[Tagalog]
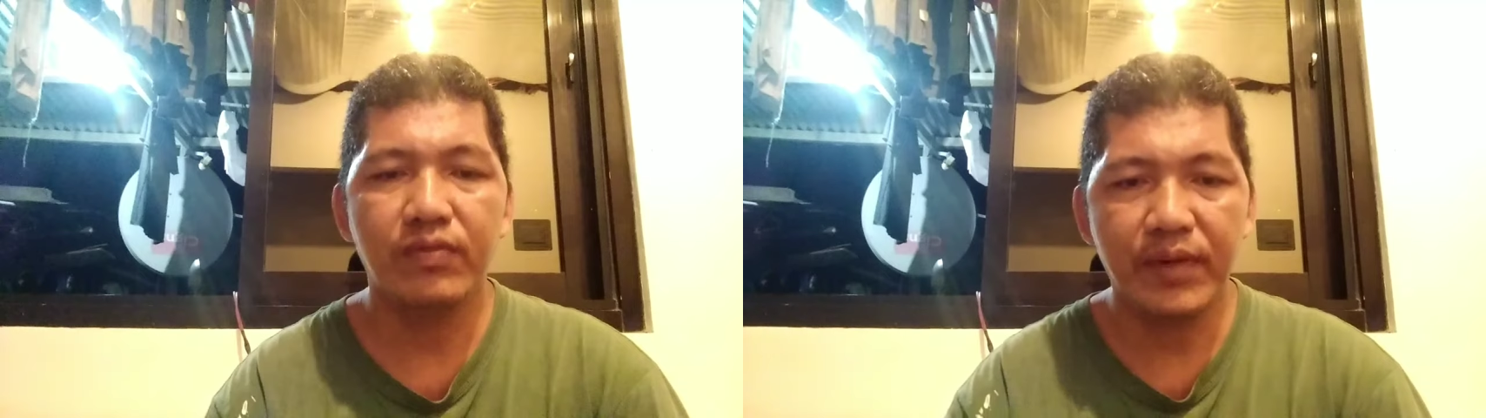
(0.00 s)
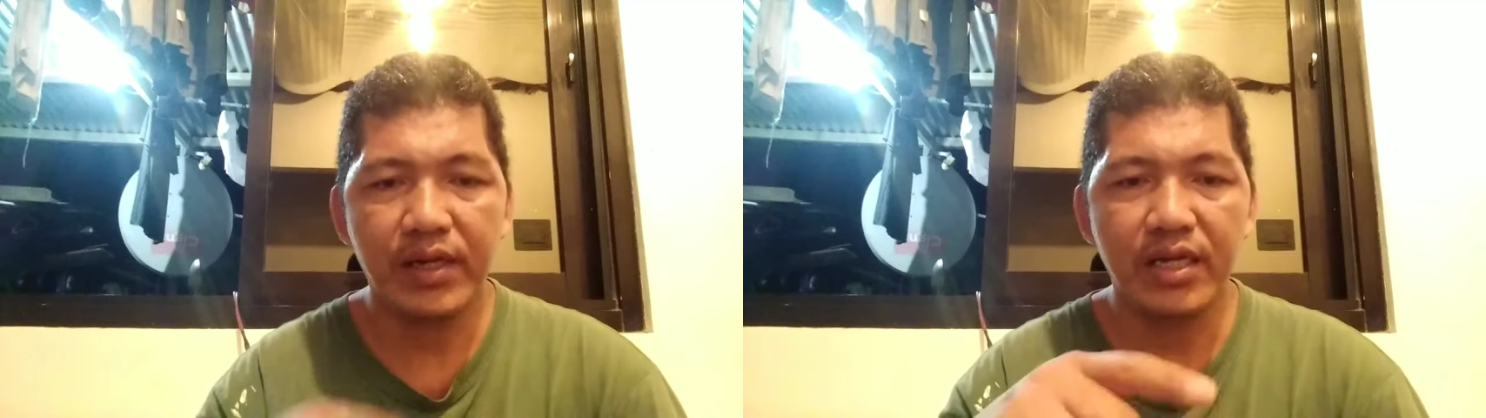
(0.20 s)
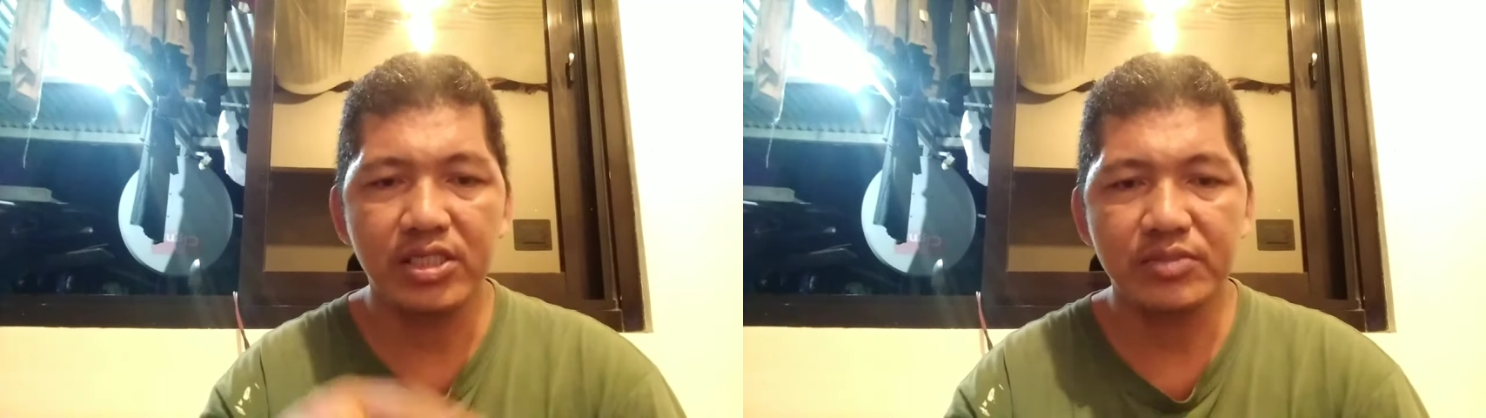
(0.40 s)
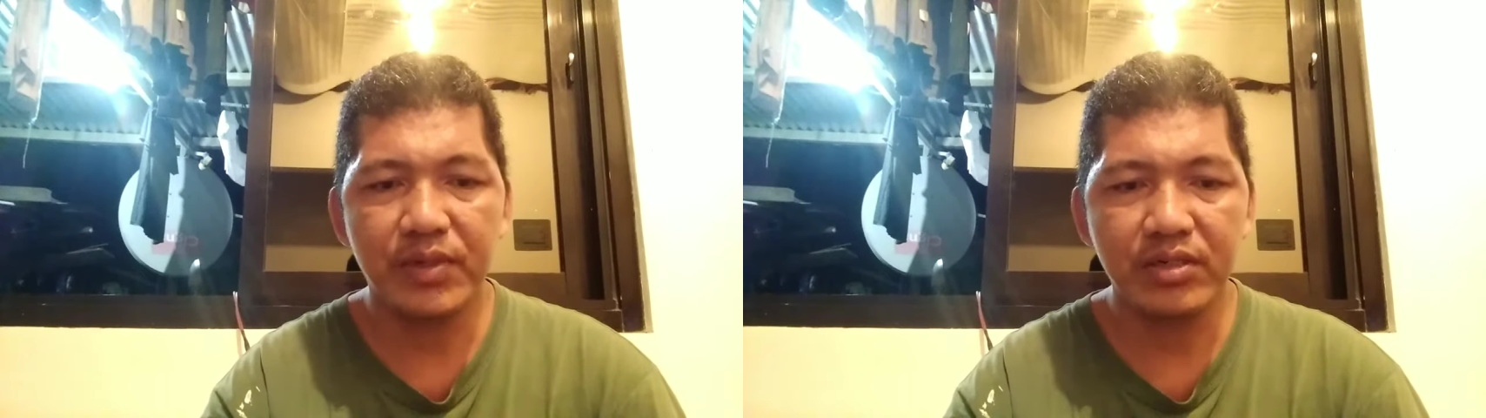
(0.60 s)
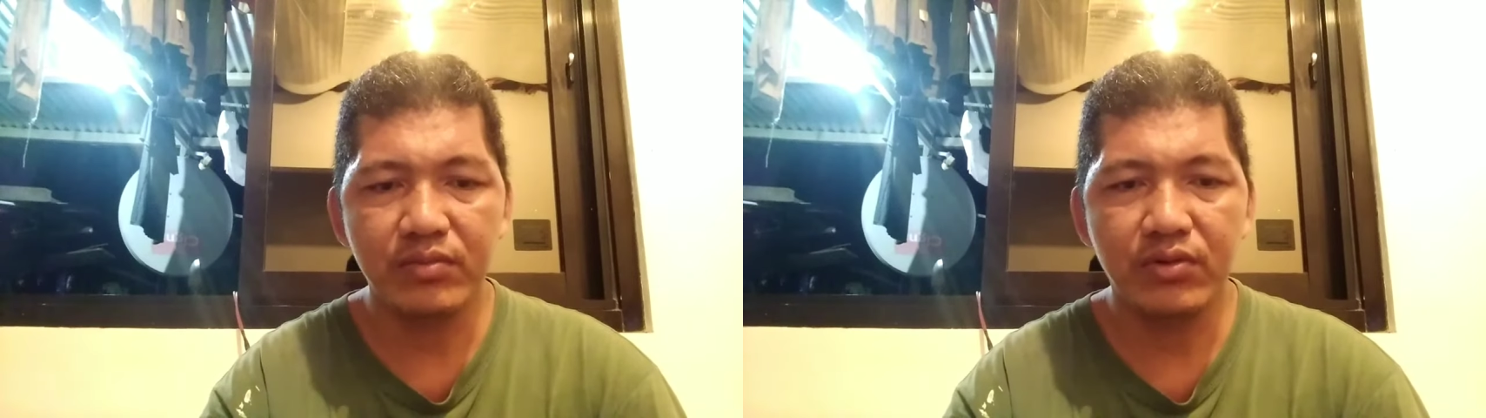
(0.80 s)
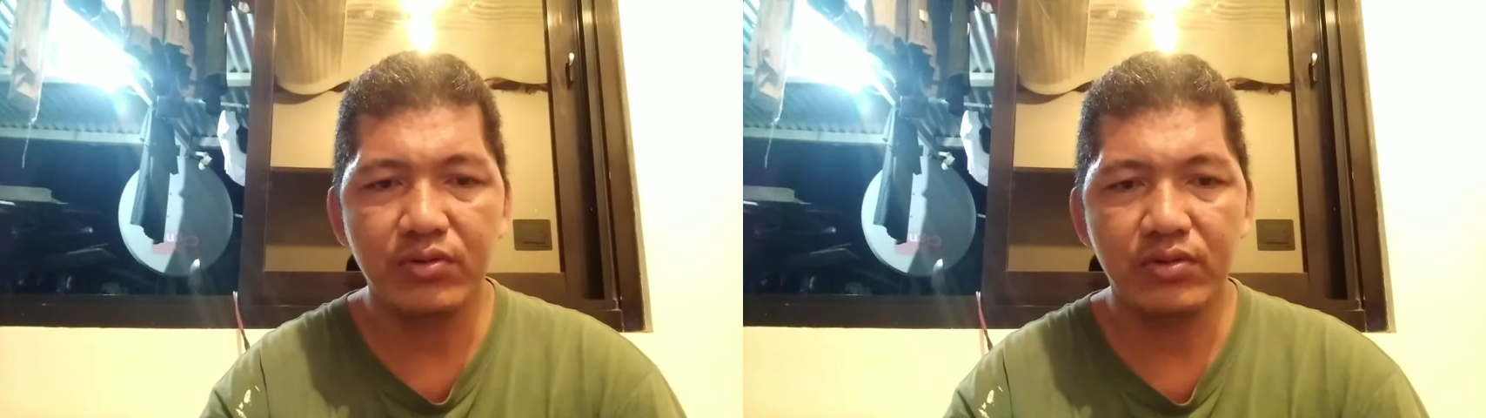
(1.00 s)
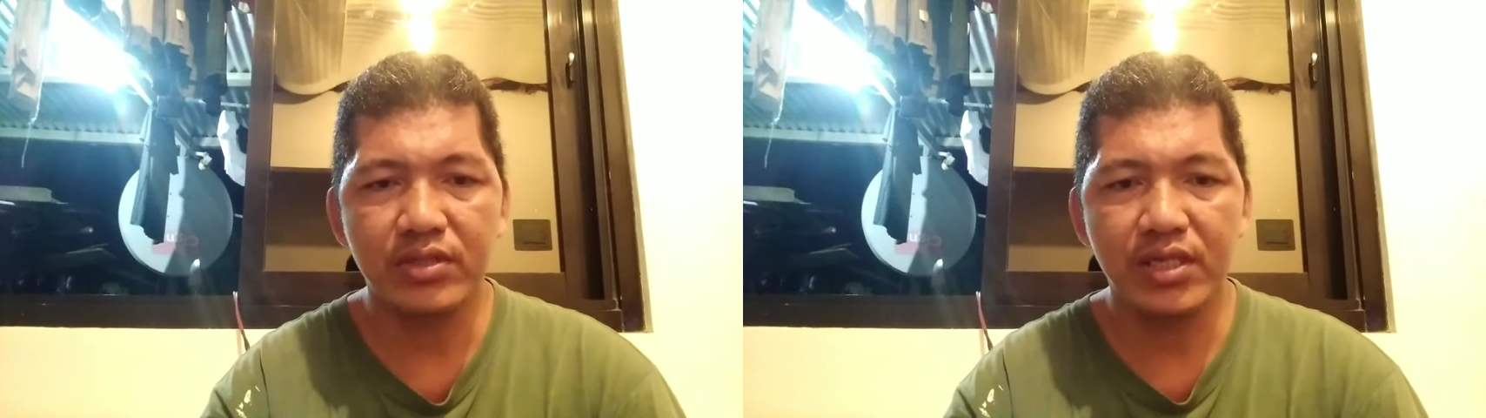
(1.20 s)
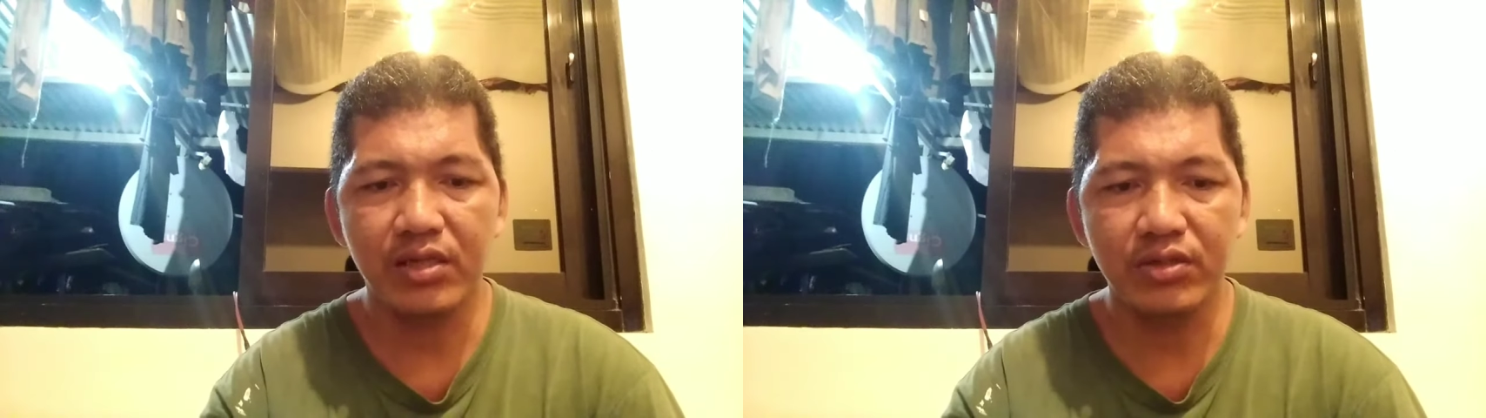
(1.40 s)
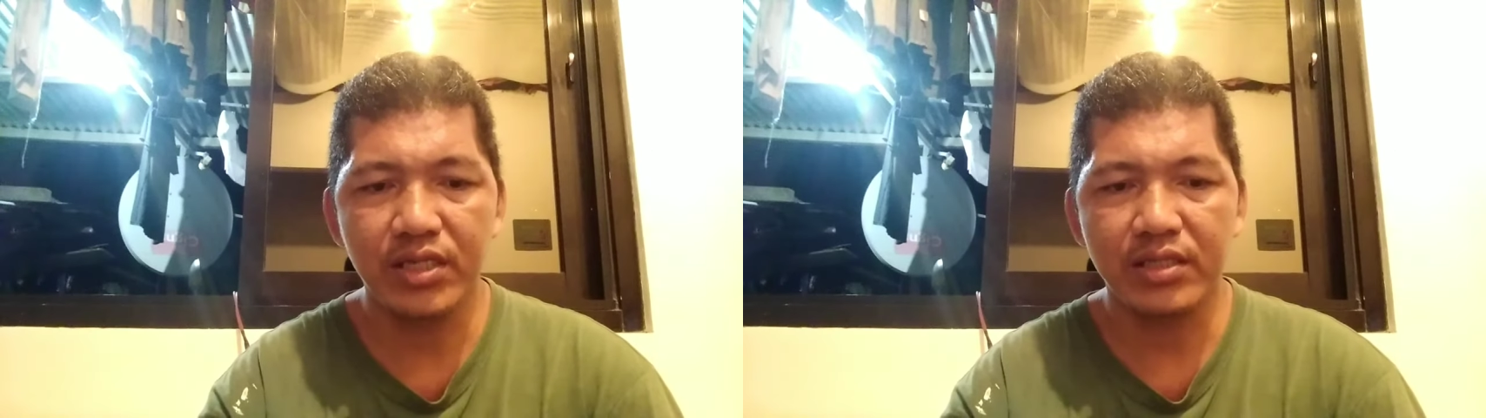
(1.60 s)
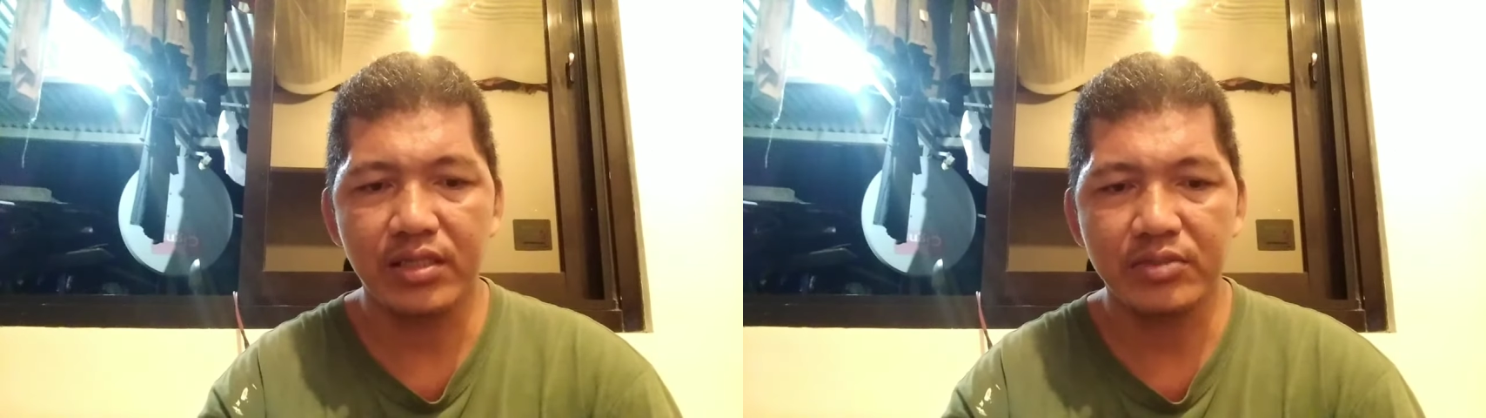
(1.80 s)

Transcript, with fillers: yung pagkain ni spark mo, yellow na,